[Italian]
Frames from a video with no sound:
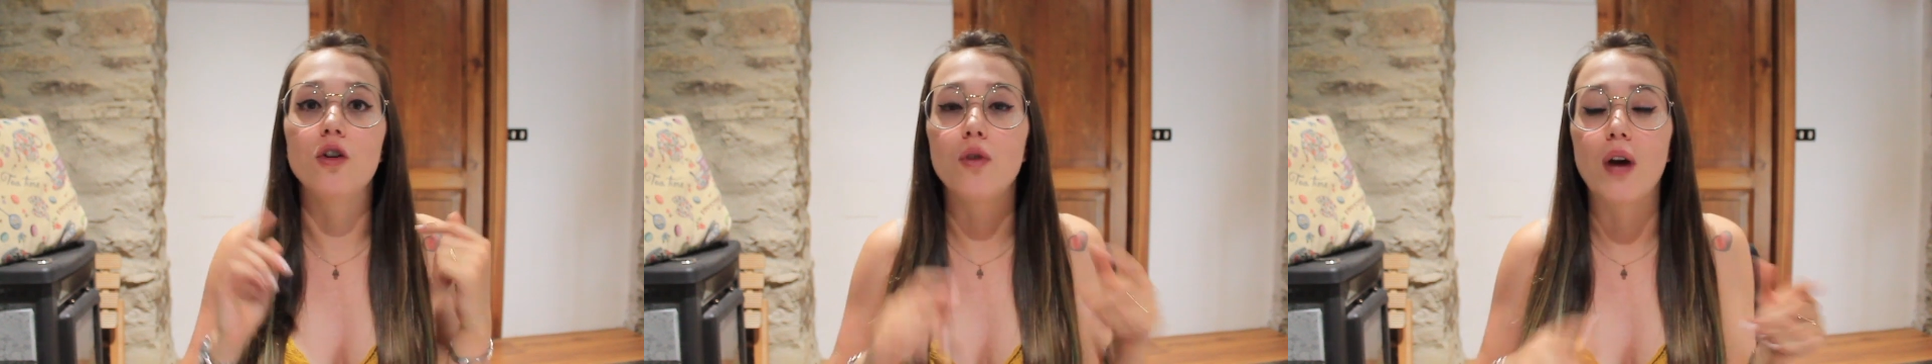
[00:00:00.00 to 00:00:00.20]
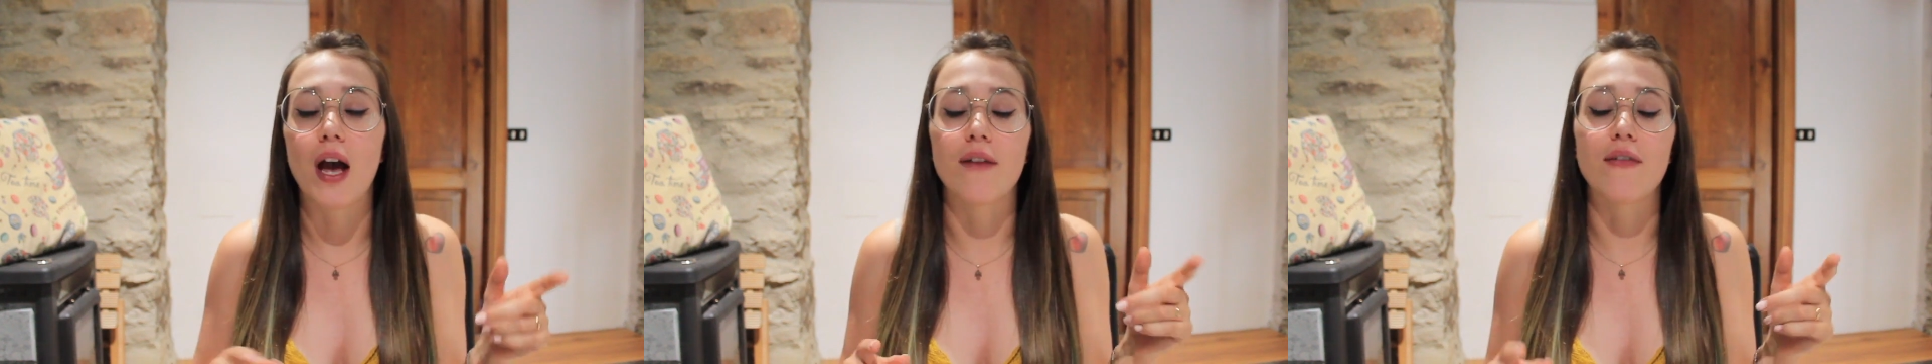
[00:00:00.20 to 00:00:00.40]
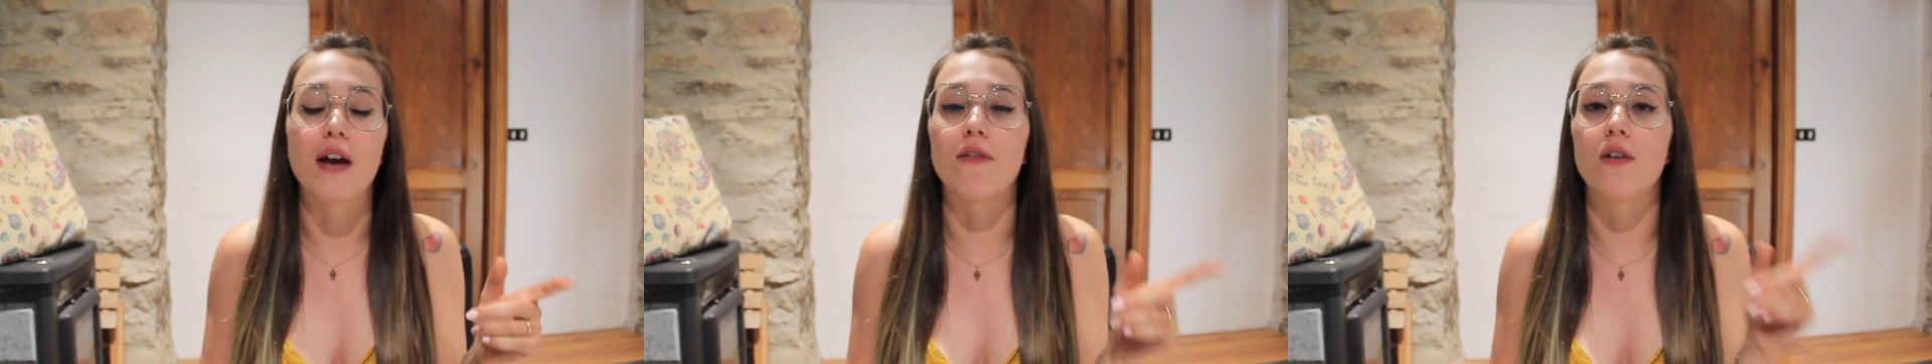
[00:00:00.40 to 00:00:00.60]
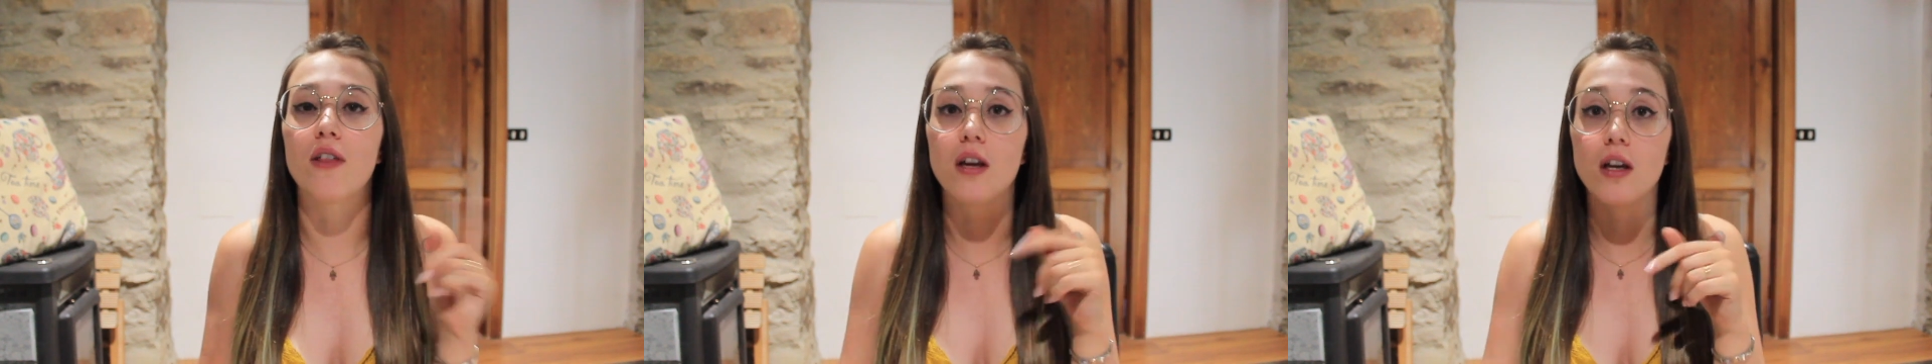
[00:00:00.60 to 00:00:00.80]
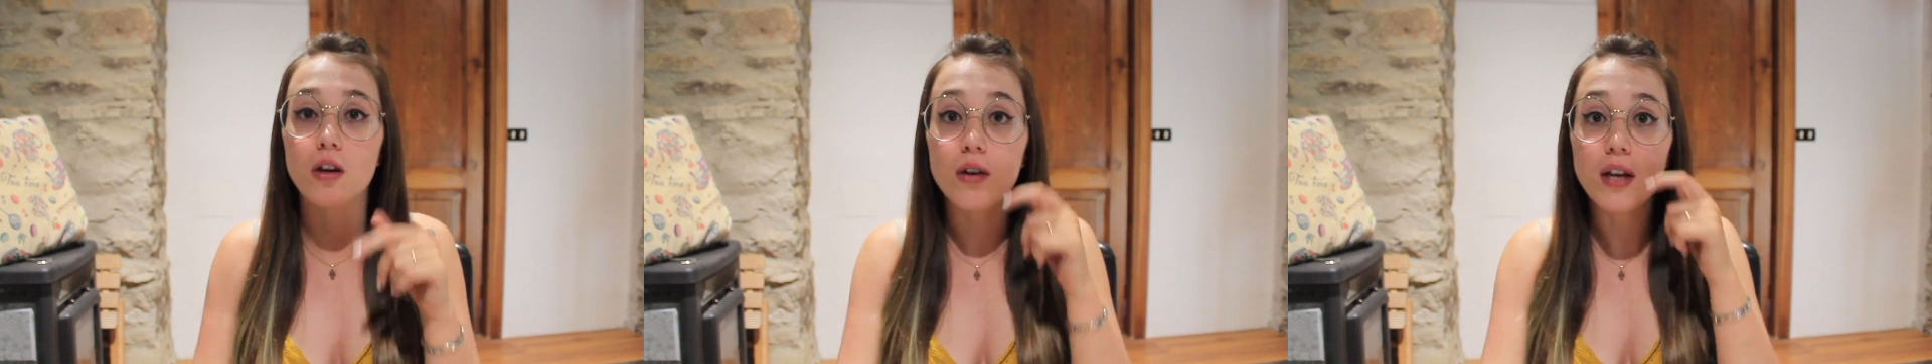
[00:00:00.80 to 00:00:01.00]
You Have
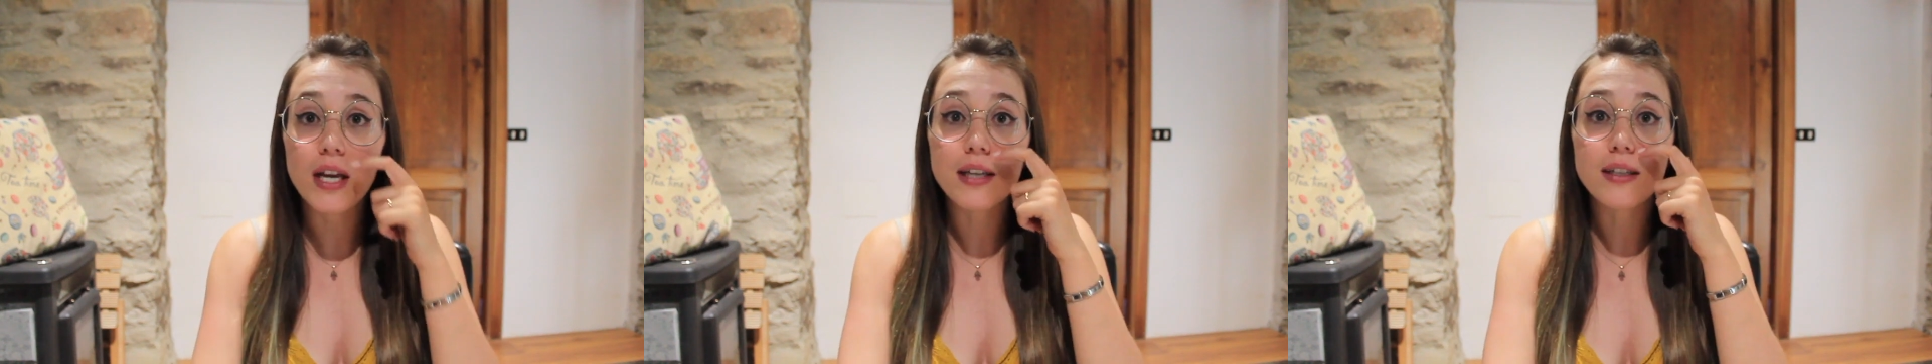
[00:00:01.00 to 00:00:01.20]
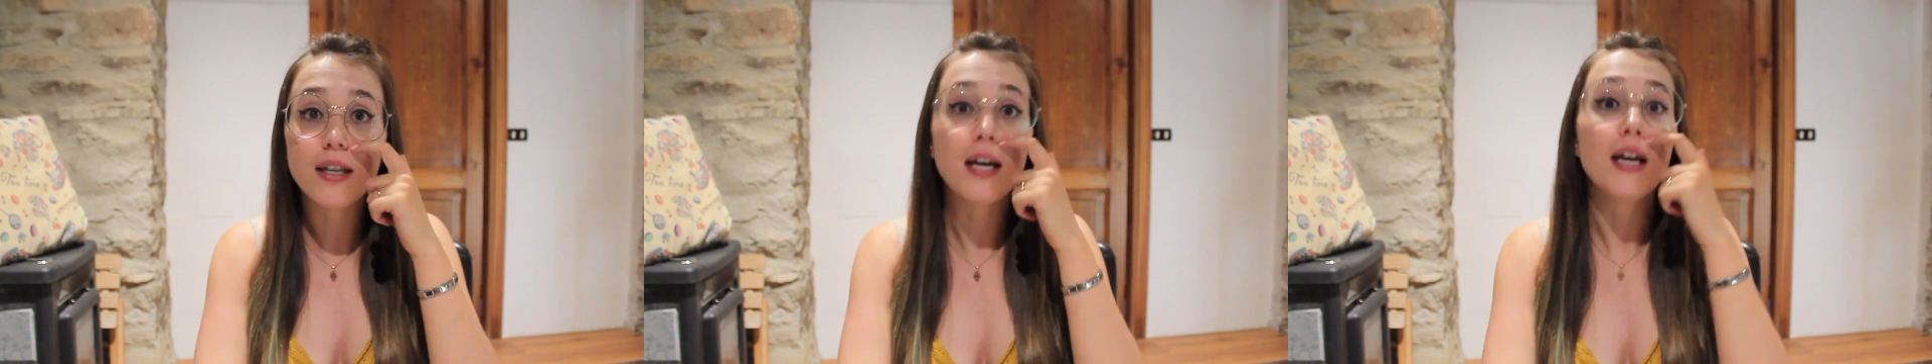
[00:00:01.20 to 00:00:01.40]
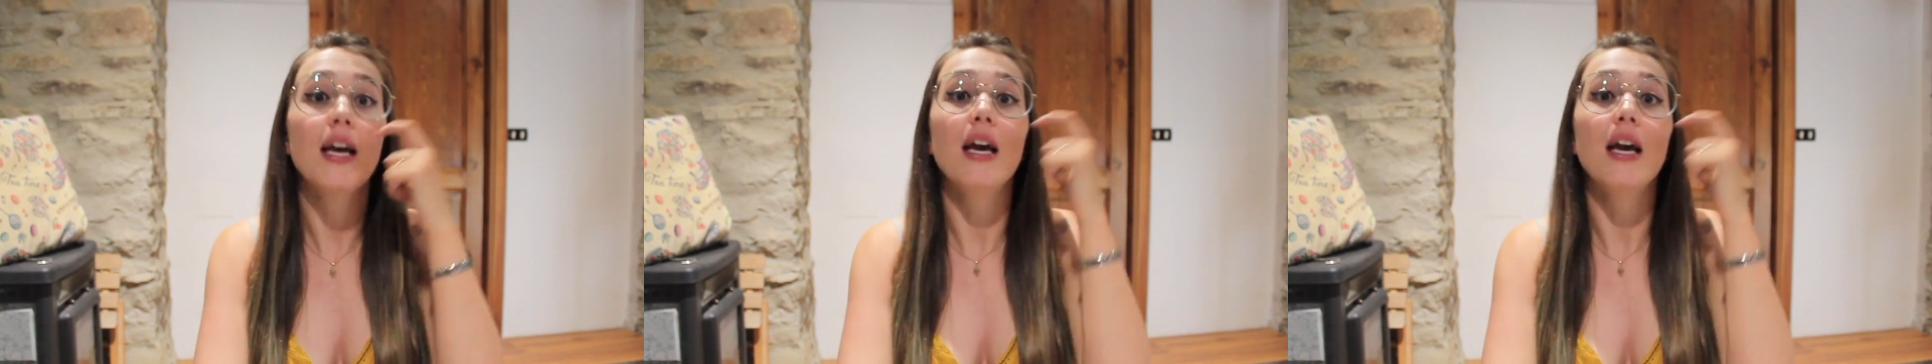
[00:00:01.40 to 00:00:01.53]
Everything You Need.